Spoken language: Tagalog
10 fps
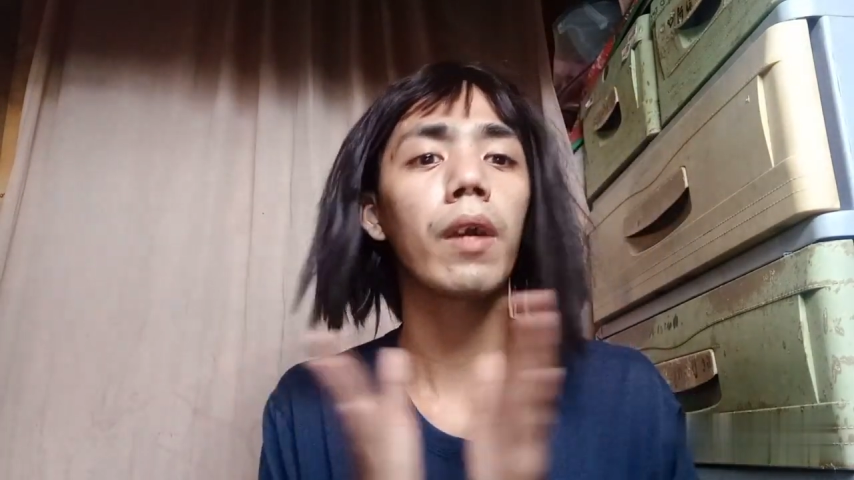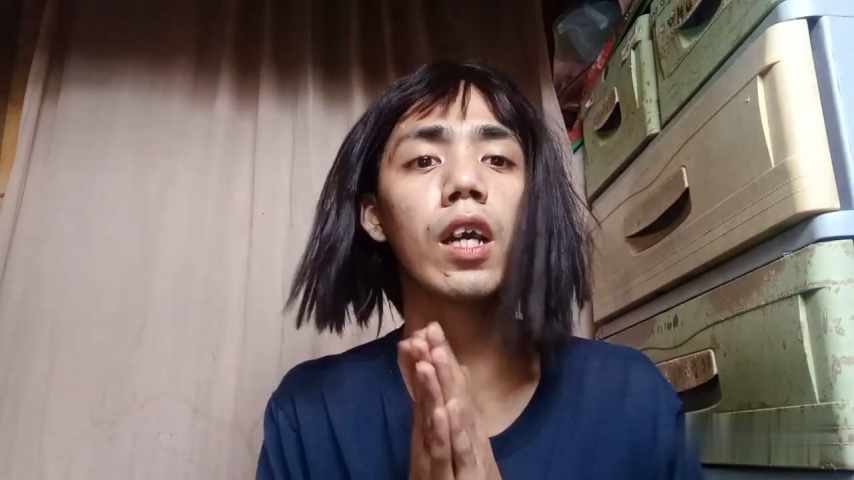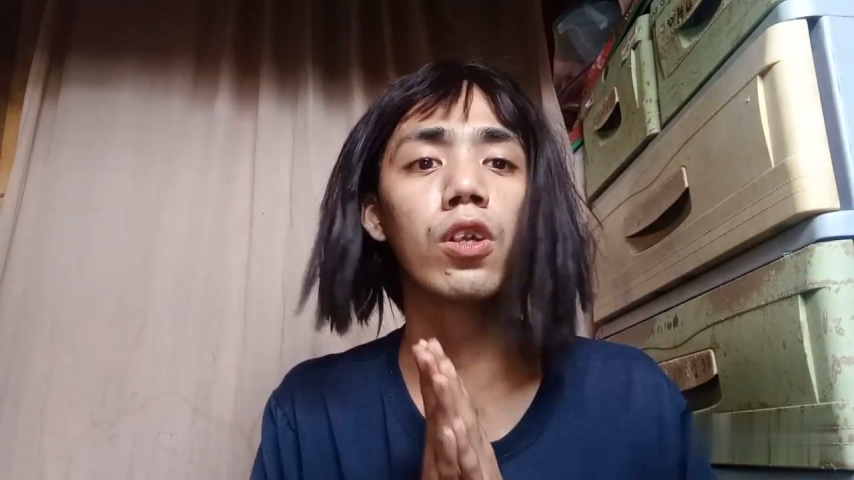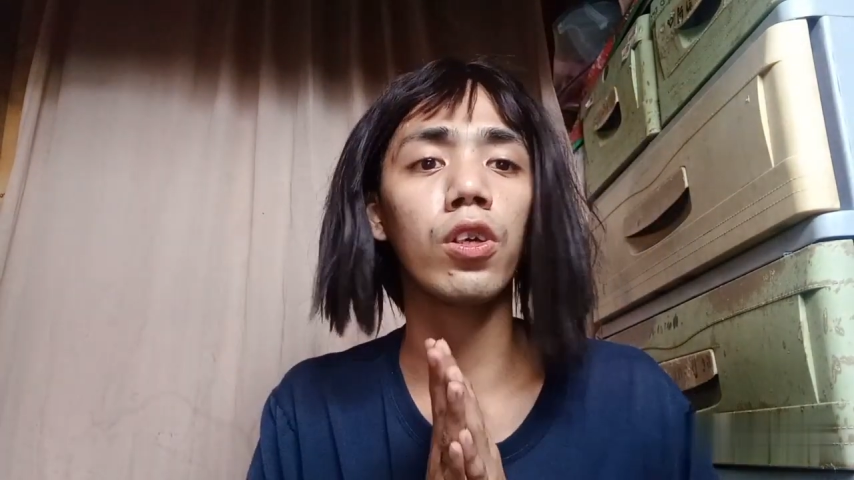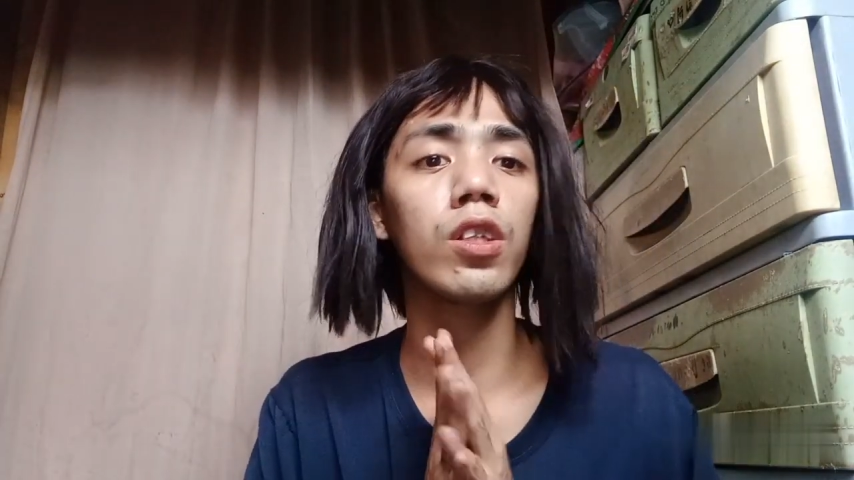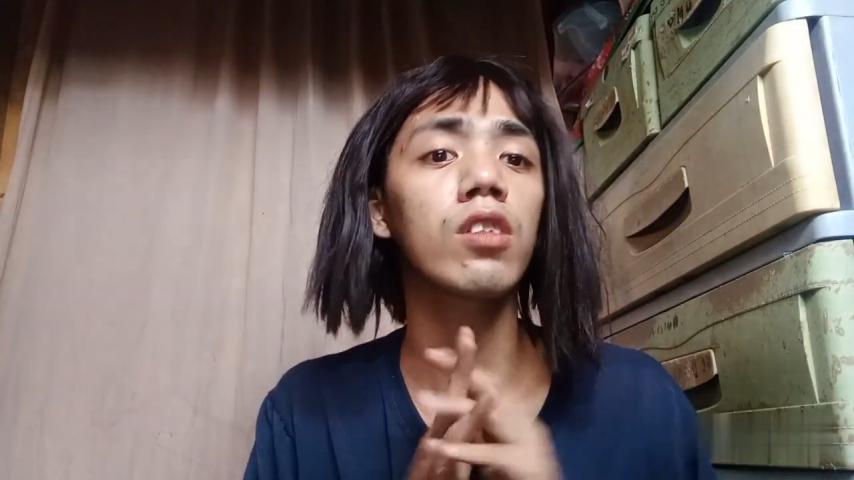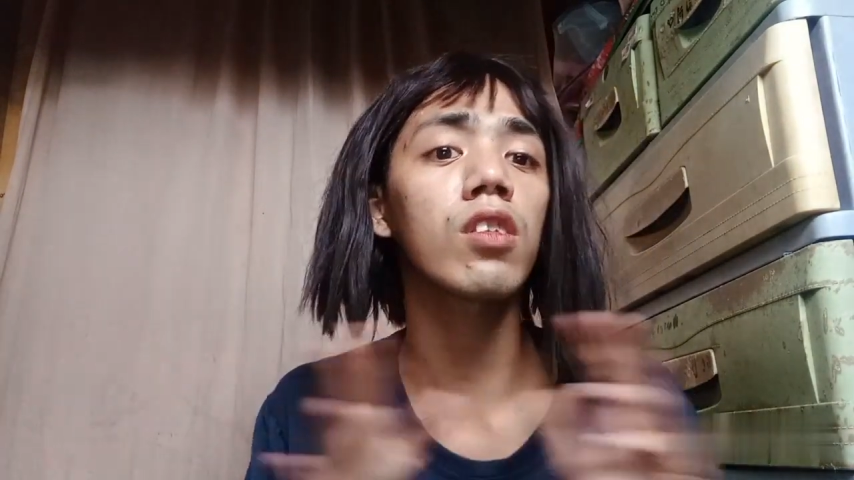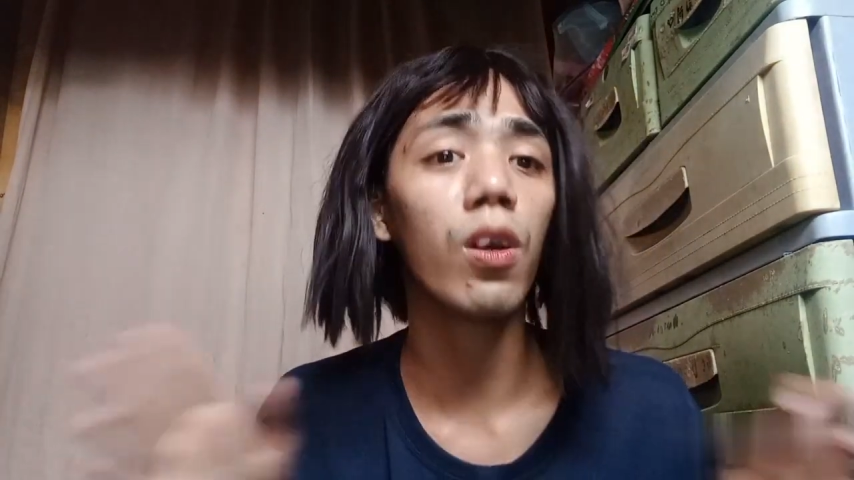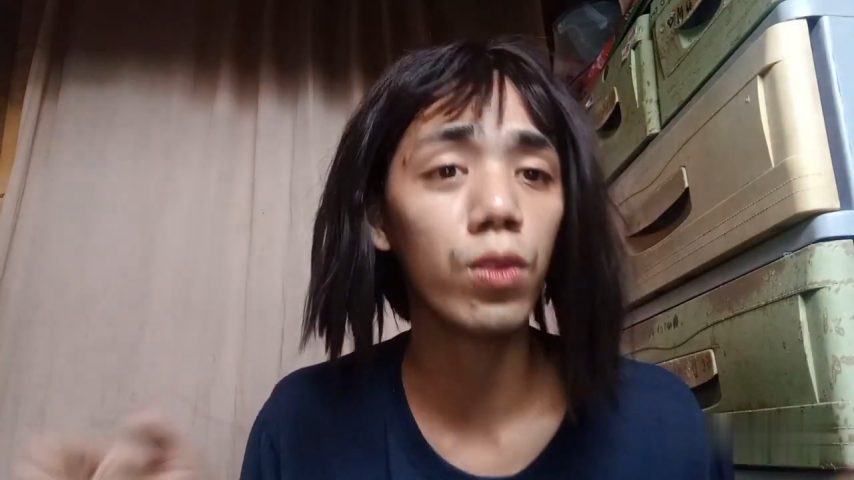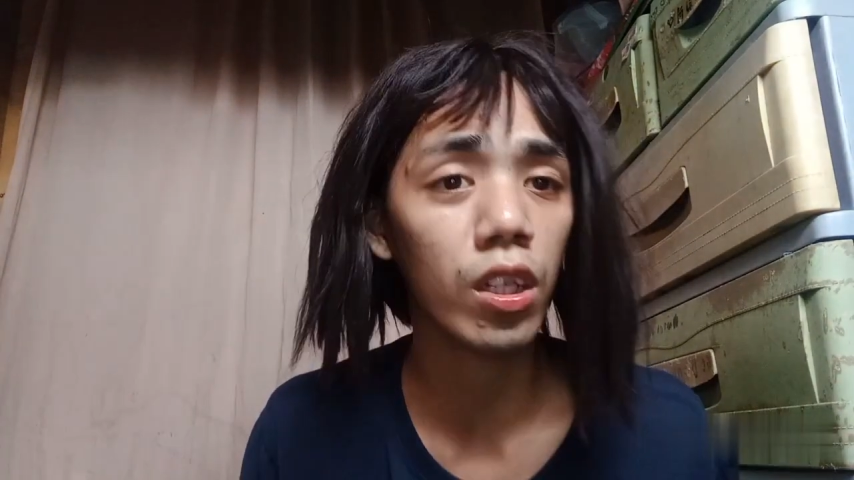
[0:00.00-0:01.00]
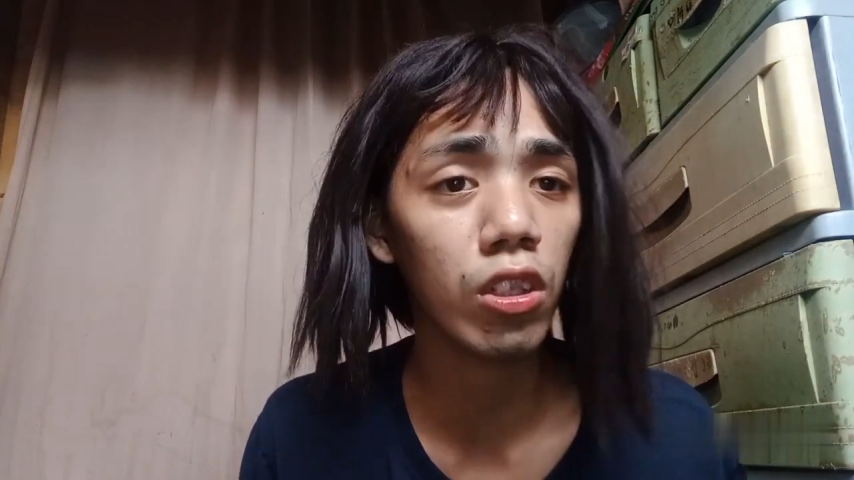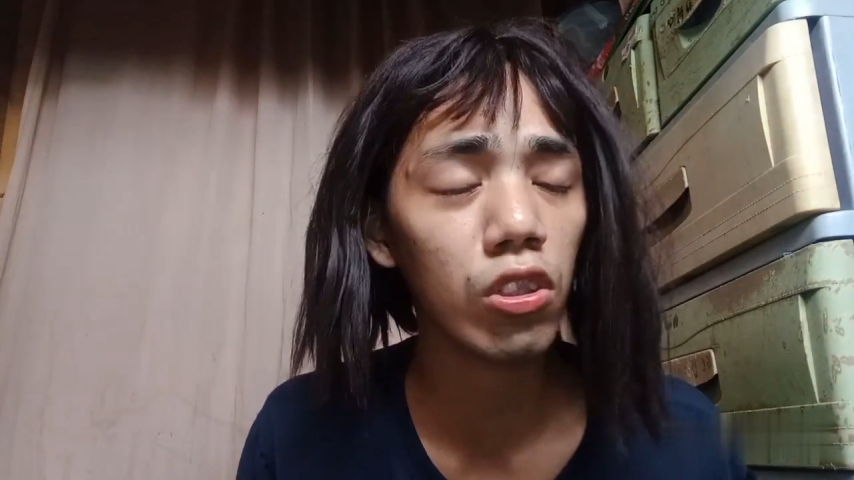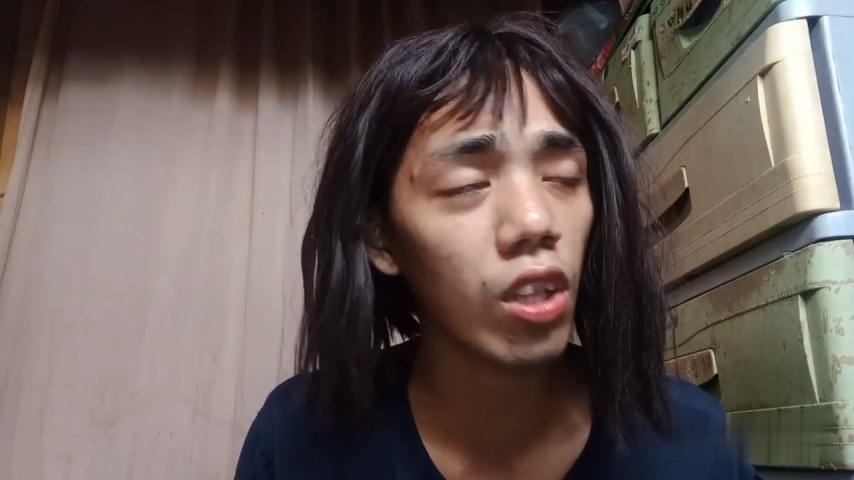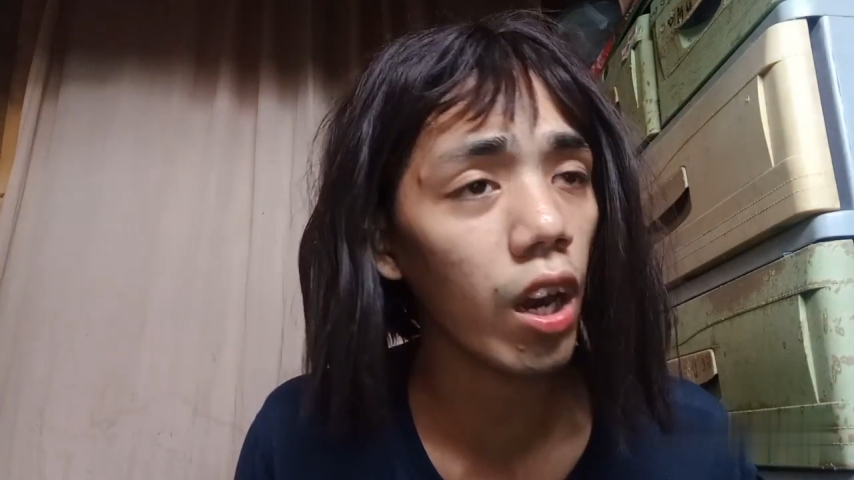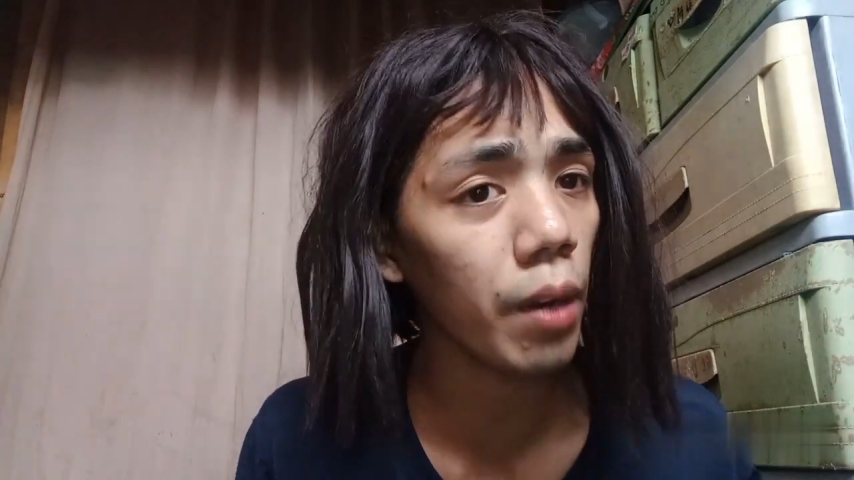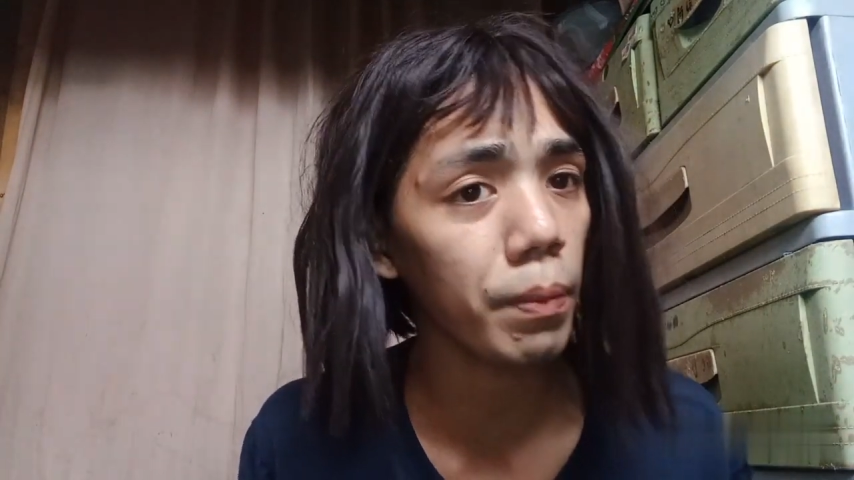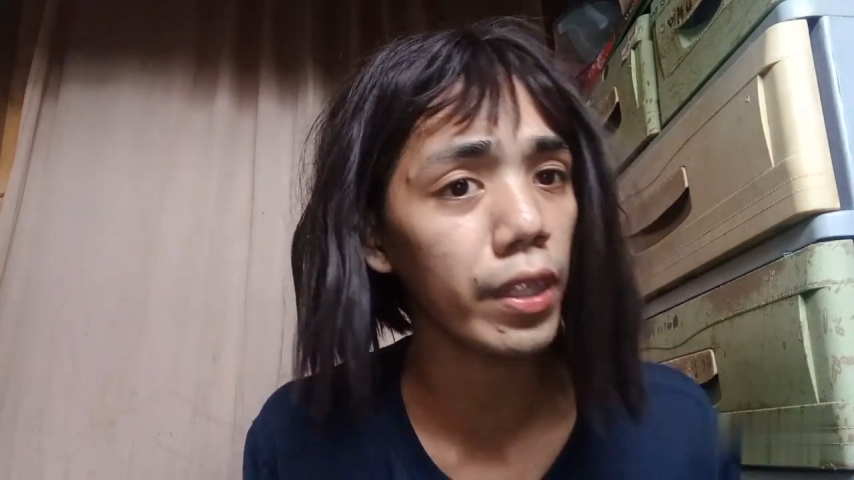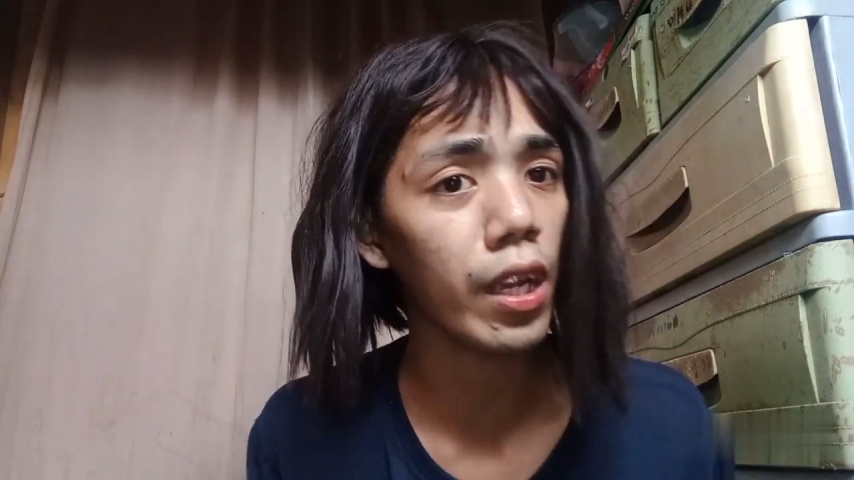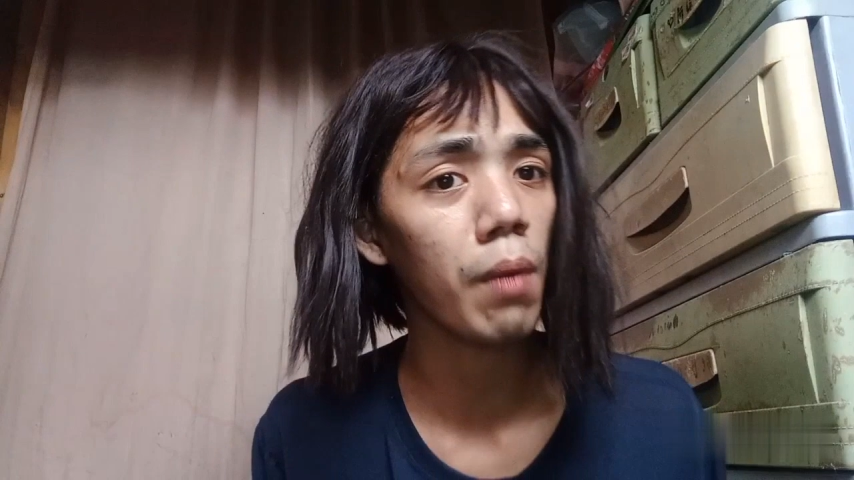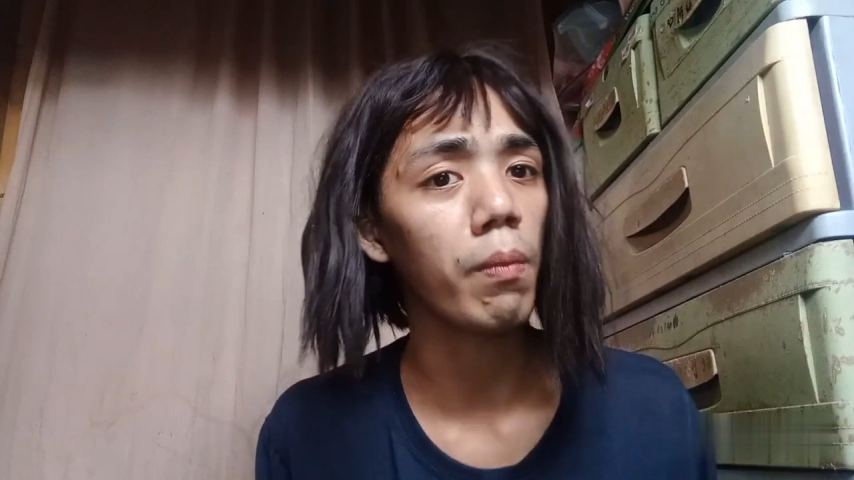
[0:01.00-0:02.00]
magkaroon ng sakuna dito sa
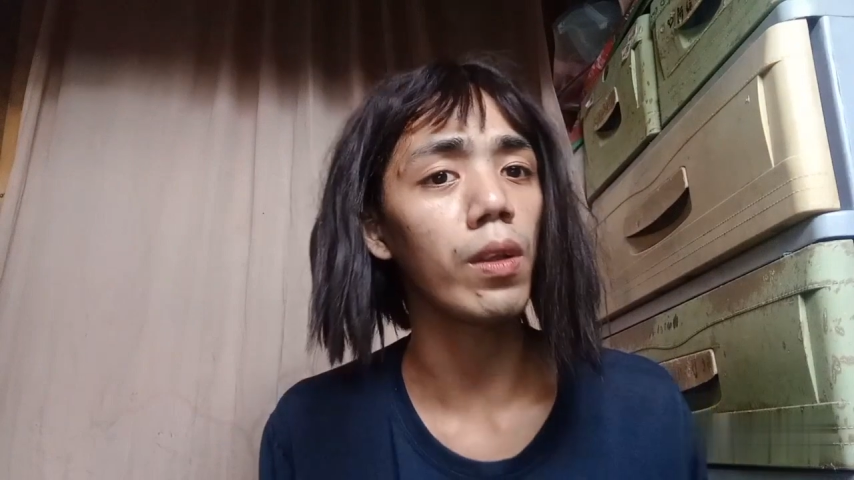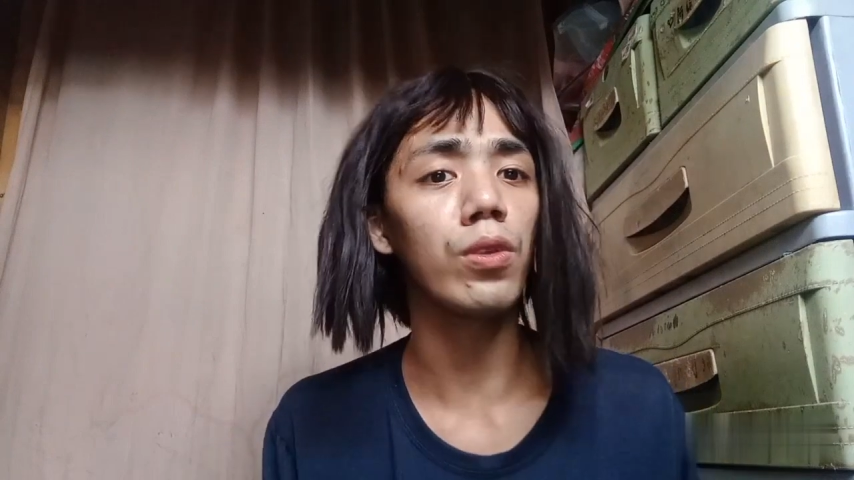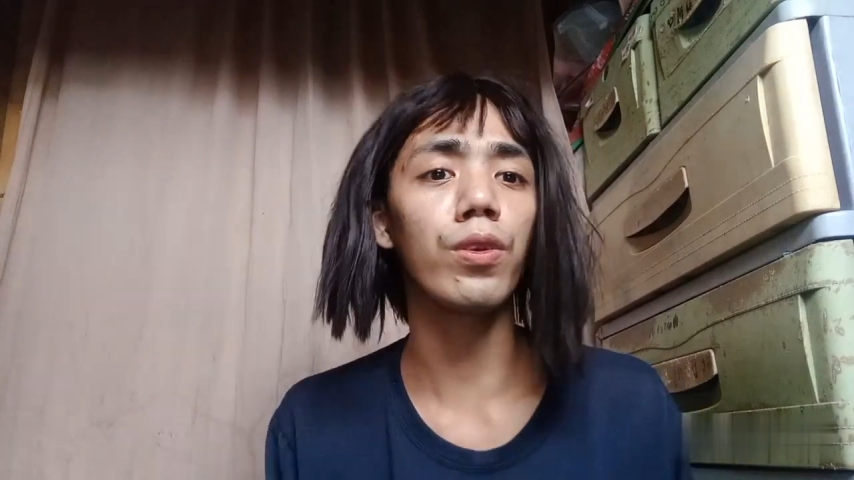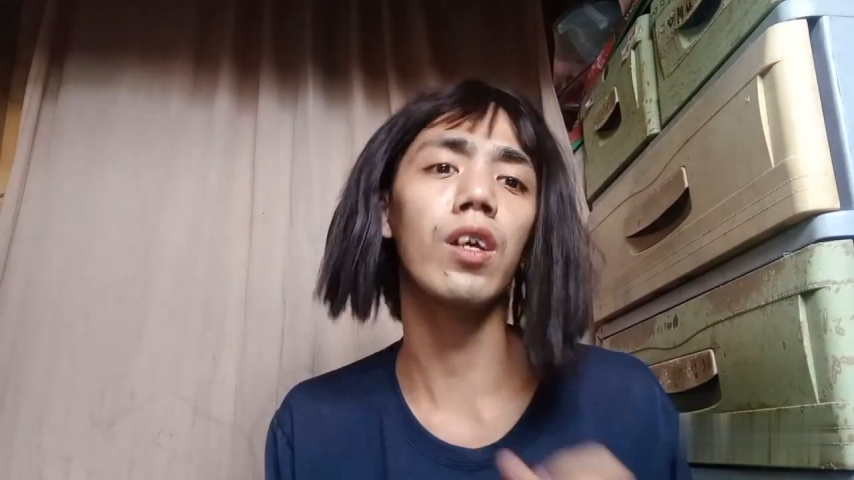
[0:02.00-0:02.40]
RPW.